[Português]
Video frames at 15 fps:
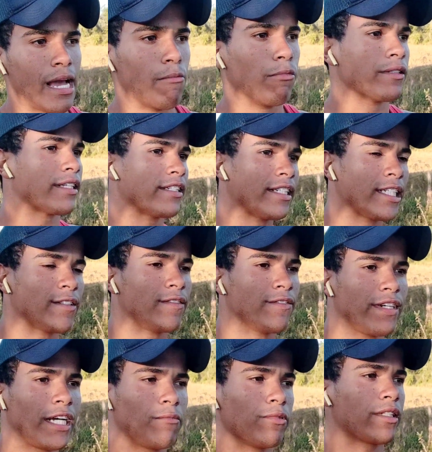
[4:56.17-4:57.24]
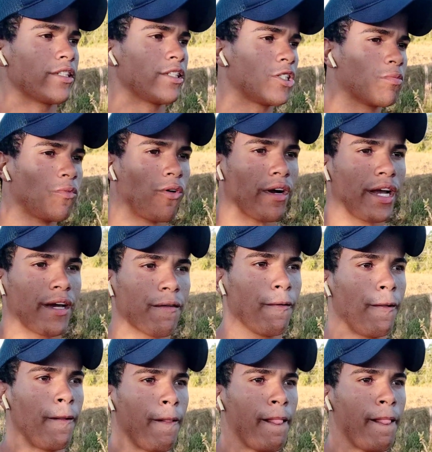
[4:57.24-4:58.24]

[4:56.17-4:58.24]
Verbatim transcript: é muita gente vivendo, muita gente morrendo,